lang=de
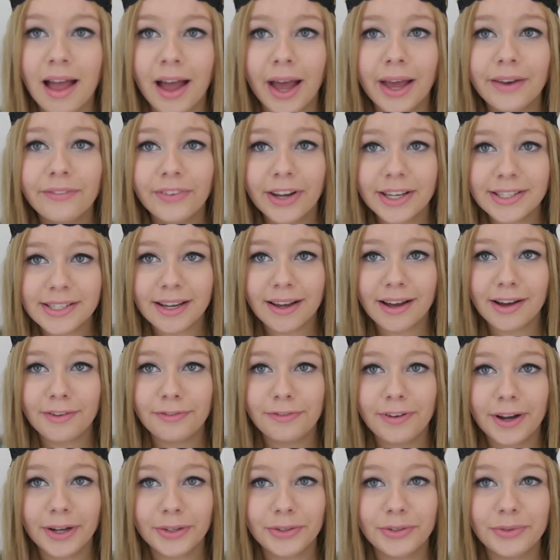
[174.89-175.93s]
Ein weiterer
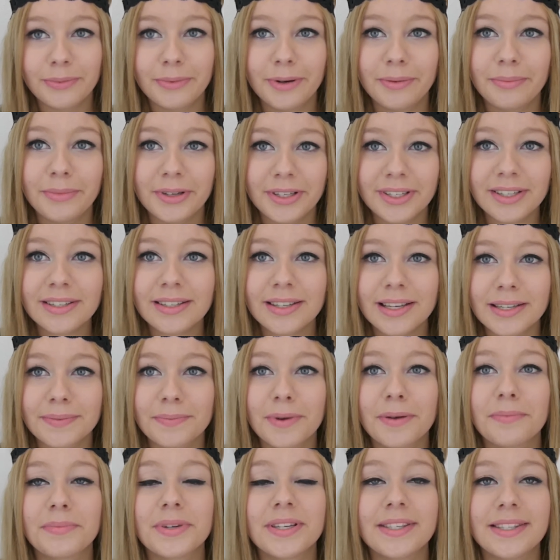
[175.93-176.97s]
Fakt über mich ist, dass
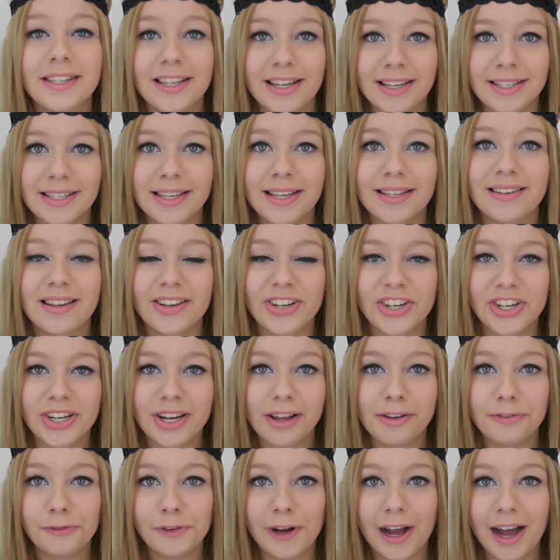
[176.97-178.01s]
man mich sehr, sehr, sehr
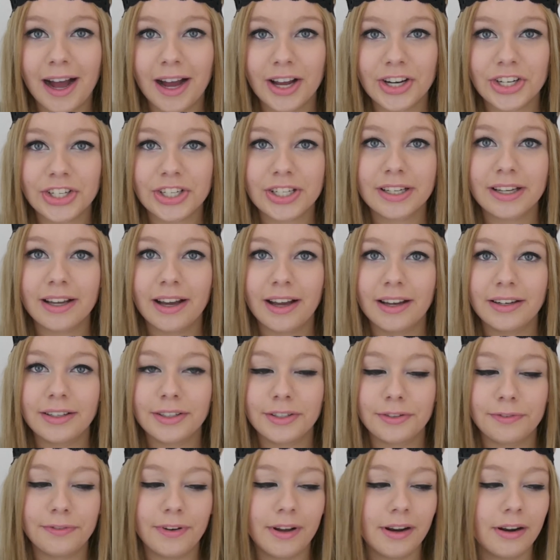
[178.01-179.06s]
schnell verarschen kann.
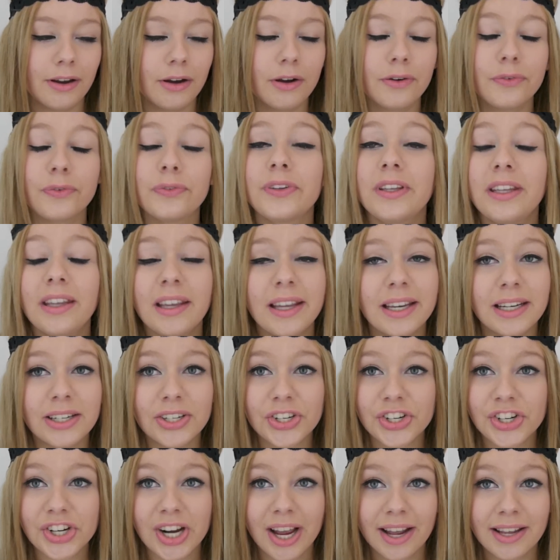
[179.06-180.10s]
Ich falle auf
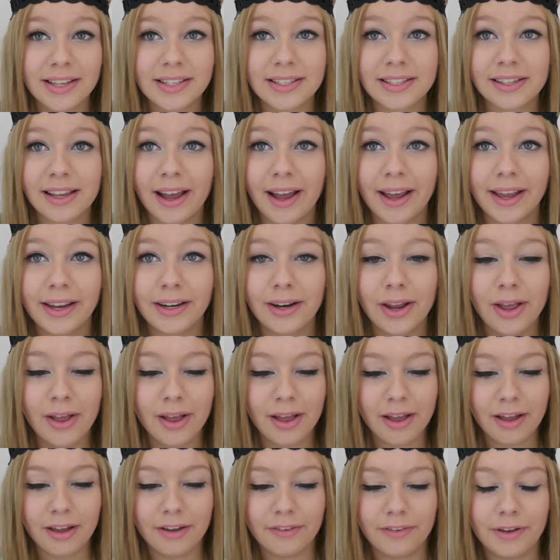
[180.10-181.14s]
jeden Scheiß rein
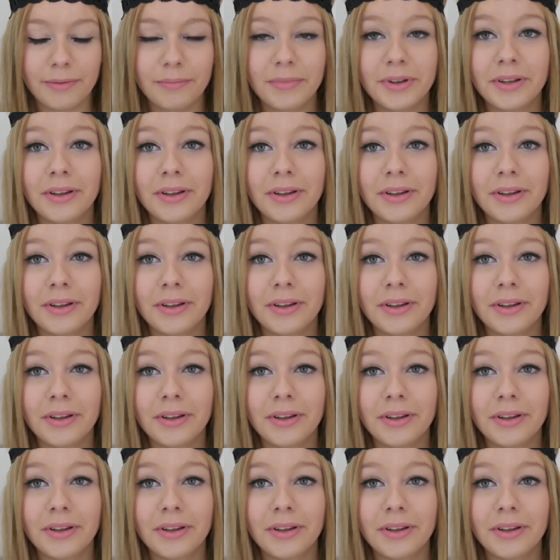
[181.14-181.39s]
wenn